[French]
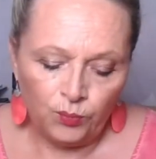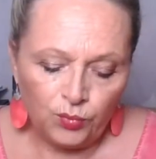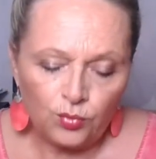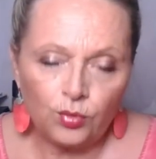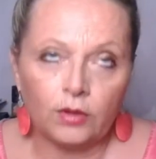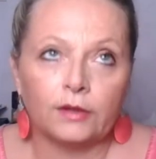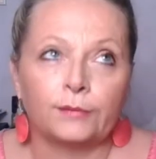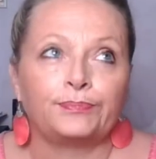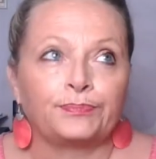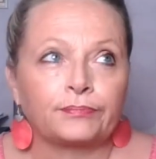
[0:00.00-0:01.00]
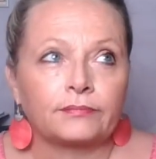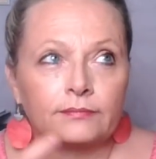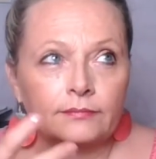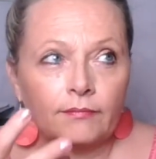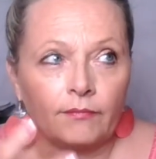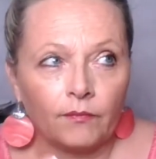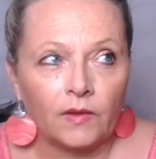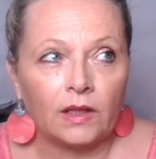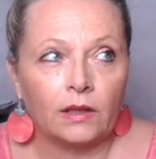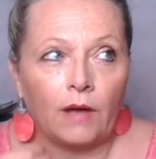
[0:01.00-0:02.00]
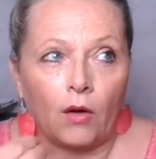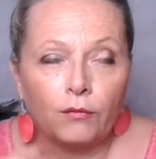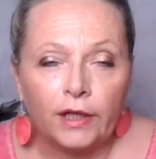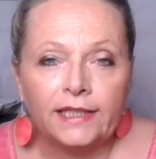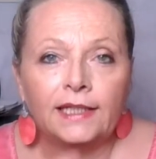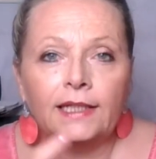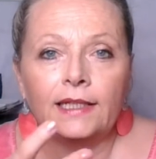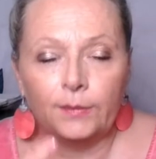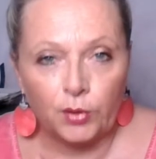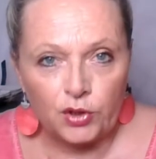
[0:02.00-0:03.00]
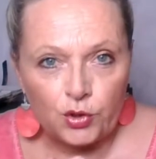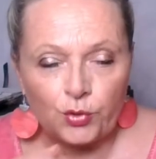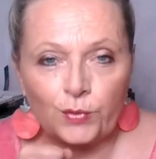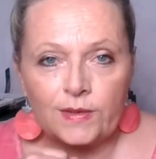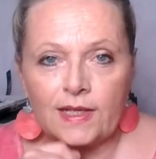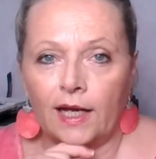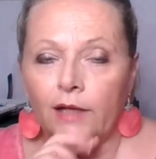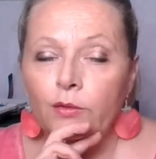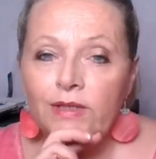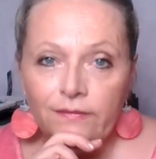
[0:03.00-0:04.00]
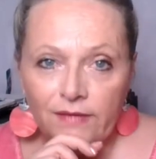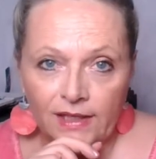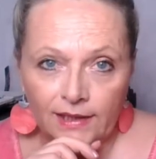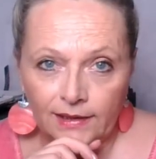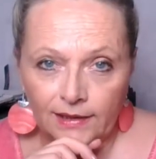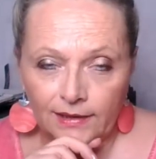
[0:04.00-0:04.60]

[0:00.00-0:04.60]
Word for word: Pour envoyer les bonnes choses à l'univers,